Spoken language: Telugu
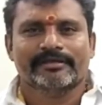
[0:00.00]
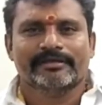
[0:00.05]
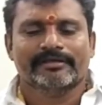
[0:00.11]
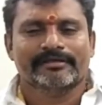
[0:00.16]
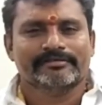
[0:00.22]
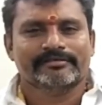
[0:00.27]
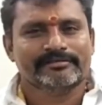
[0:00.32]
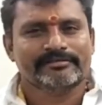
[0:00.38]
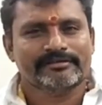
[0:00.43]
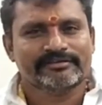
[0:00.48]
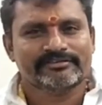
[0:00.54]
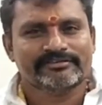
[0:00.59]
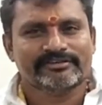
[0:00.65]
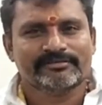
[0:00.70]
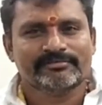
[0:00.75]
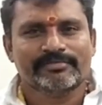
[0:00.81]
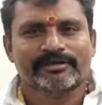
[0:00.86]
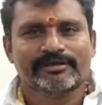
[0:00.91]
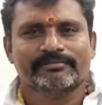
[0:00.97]
ఎస్సీ ఎస్టీ
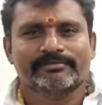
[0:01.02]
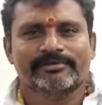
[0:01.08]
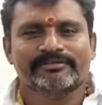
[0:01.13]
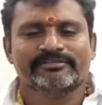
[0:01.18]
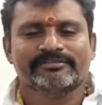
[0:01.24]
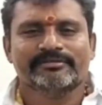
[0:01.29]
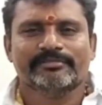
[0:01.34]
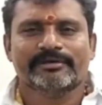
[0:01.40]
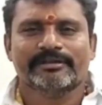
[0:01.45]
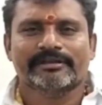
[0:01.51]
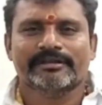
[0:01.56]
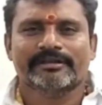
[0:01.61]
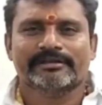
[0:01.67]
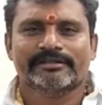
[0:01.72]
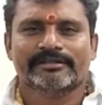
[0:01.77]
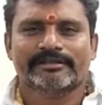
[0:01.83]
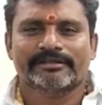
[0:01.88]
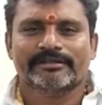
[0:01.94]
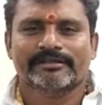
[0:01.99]
బీసీ
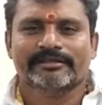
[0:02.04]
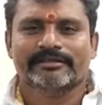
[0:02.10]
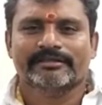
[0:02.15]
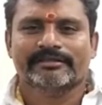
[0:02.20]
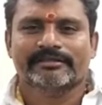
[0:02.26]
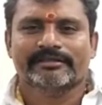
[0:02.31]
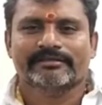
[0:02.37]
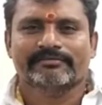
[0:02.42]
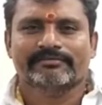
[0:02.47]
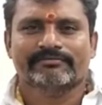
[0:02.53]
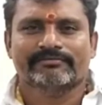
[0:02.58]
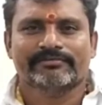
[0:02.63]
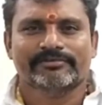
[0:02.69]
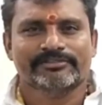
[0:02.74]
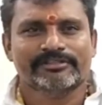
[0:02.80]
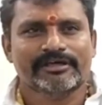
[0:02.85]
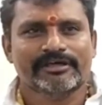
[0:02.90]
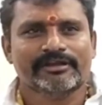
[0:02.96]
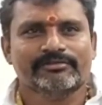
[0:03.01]
మైనార్టీ
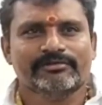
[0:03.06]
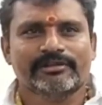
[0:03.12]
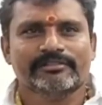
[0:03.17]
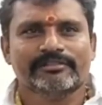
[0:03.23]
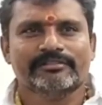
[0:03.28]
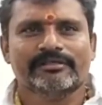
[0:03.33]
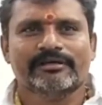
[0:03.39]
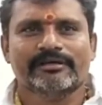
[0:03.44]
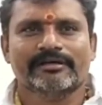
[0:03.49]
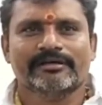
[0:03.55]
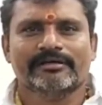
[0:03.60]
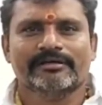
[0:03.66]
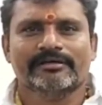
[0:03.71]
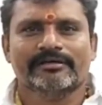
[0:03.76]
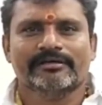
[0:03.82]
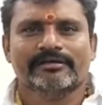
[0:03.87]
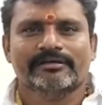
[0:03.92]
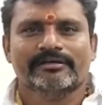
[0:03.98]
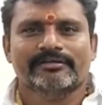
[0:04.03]
విద్యార్థులంతా
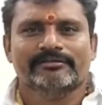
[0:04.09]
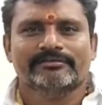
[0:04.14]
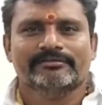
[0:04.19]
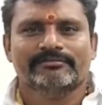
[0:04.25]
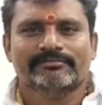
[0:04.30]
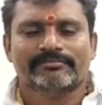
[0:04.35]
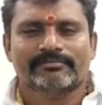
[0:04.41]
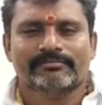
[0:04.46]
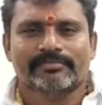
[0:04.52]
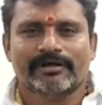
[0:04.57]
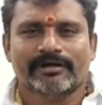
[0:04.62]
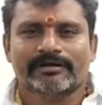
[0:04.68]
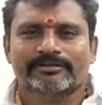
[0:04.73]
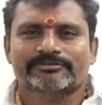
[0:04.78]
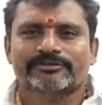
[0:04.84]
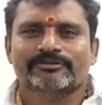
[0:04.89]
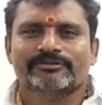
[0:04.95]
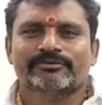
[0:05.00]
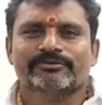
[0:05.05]
బాగా
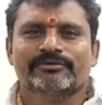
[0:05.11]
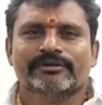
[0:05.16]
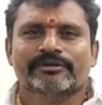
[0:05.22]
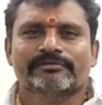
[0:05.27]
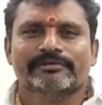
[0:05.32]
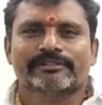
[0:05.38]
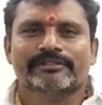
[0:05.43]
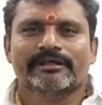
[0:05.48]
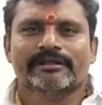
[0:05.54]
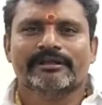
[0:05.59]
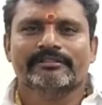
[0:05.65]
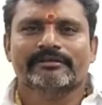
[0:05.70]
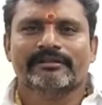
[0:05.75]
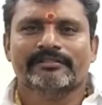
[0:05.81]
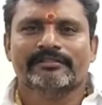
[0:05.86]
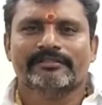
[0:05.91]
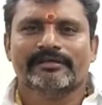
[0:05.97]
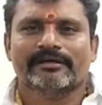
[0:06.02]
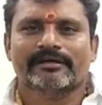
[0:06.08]
చదువుకున్న
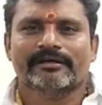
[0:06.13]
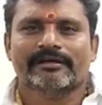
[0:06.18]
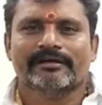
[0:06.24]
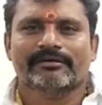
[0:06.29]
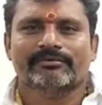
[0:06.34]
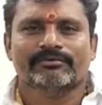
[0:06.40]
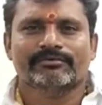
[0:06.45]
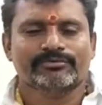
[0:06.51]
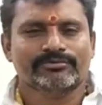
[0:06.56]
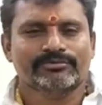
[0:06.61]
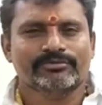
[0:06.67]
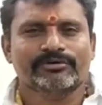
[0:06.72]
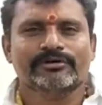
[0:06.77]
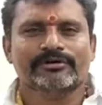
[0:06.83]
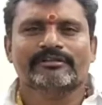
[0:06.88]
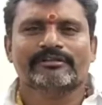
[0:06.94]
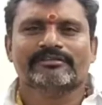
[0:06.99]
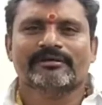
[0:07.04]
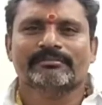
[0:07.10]
విద్యార్థులంతా
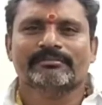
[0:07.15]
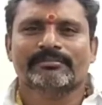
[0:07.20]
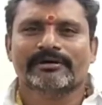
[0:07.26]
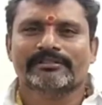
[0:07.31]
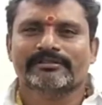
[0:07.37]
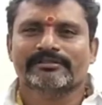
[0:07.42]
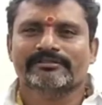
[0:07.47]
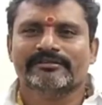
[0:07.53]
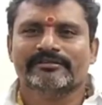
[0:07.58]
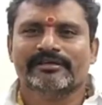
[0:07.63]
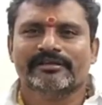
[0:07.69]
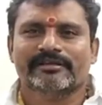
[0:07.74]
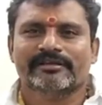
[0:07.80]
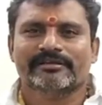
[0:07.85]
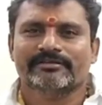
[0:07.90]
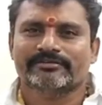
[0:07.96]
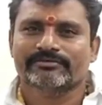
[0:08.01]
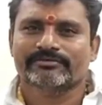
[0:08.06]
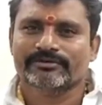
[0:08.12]
ఉద్యోగాలు
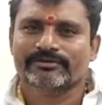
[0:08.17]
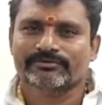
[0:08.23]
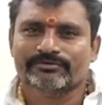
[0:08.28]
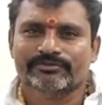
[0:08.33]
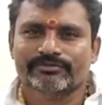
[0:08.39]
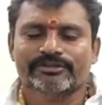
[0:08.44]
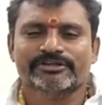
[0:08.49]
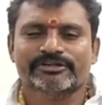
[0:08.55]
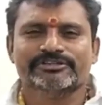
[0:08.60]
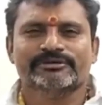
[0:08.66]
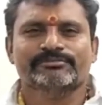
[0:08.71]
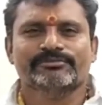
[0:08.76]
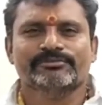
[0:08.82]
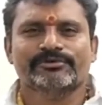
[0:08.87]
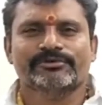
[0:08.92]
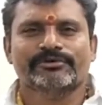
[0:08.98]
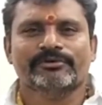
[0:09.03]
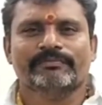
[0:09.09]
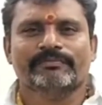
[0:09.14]
సంపాదించాలన్నటువంటి ఉద్దేశంతో
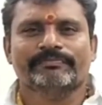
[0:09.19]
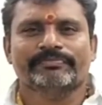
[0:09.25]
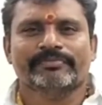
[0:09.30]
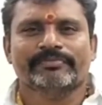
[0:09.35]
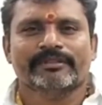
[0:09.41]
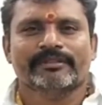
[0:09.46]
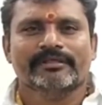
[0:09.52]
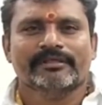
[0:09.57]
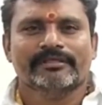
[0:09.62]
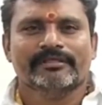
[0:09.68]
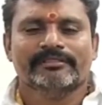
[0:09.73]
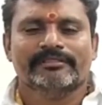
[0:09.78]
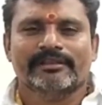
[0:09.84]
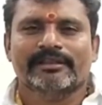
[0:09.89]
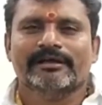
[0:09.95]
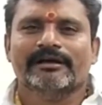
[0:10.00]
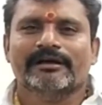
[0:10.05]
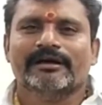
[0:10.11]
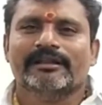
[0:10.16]

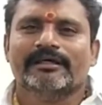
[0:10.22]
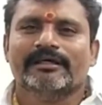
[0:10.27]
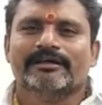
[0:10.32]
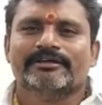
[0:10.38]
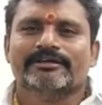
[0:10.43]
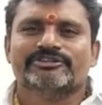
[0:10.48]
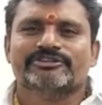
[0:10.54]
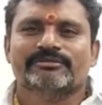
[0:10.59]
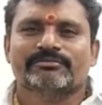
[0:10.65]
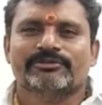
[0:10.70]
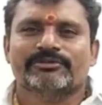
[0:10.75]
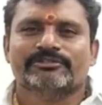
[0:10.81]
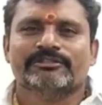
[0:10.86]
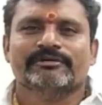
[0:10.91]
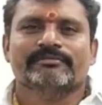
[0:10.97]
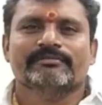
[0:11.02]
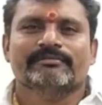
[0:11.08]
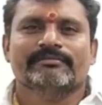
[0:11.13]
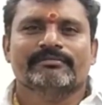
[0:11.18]
తెలంగాణ రాష్ట్రం
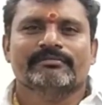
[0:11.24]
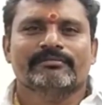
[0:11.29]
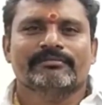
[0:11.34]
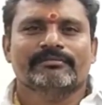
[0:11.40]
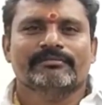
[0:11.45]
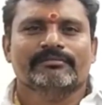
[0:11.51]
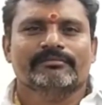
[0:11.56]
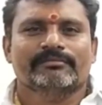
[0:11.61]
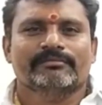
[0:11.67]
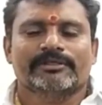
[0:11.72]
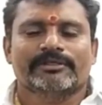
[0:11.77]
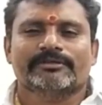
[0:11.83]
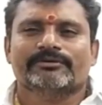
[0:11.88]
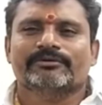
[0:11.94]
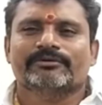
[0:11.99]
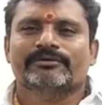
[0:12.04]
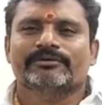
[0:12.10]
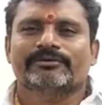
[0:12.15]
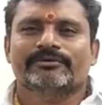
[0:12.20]
మొత్తం
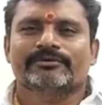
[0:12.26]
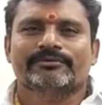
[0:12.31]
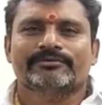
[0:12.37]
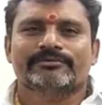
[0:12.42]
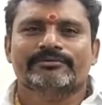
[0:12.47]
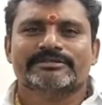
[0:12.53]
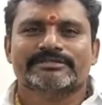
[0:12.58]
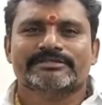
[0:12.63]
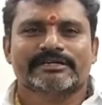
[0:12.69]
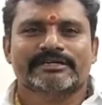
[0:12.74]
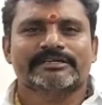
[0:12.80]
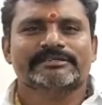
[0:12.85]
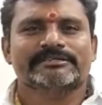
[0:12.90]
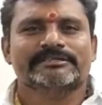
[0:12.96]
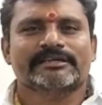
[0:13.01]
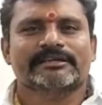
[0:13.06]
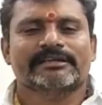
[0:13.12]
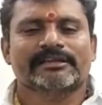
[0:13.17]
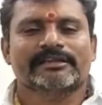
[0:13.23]
పదకొండు స్టడీ
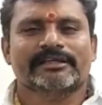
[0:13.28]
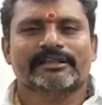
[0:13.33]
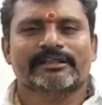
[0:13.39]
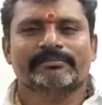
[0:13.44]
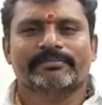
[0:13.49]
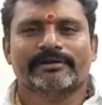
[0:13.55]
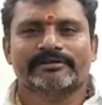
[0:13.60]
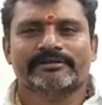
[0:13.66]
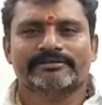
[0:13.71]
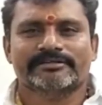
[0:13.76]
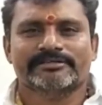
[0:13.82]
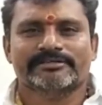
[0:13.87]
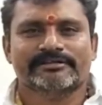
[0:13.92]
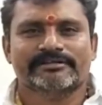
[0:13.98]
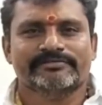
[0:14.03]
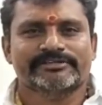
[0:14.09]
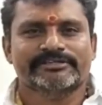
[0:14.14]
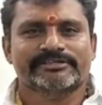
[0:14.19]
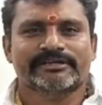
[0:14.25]
సర్కిల్ ఏర్పాటు చేసిన
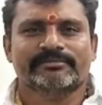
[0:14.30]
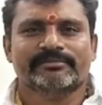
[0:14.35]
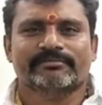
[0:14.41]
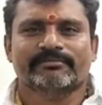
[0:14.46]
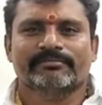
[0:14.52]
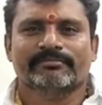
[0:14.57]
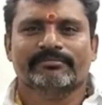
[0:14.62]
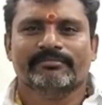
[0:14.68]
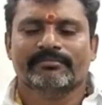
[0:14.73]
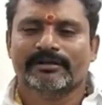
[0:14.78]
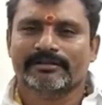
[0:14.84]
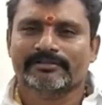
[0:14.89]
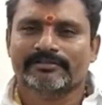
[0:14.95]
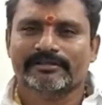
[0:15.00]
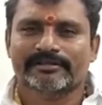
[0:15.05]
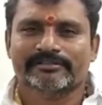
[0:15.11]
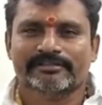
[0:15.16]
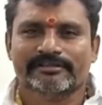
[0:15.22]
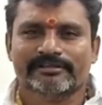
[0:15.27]
విషయం
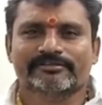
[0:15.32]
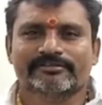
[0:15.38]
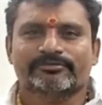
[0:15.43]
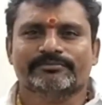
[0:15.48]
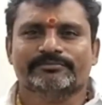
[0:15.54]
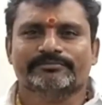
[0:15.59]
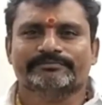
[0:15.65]
మనందరికి తెలుసు